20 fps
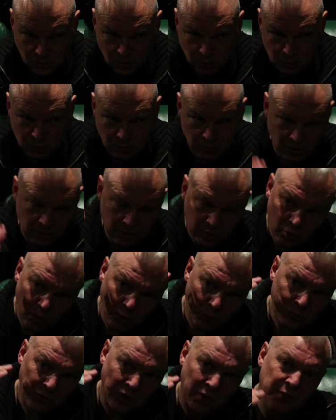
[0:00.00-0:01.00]
une
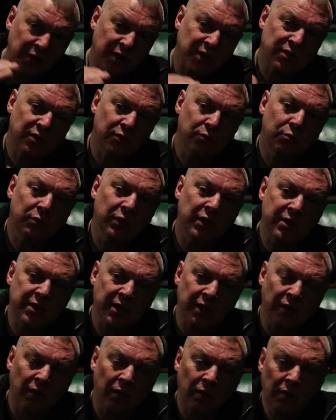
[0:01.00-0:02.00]
énorme traversée du
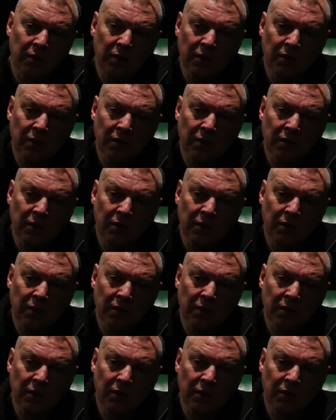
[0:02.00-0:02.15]
désert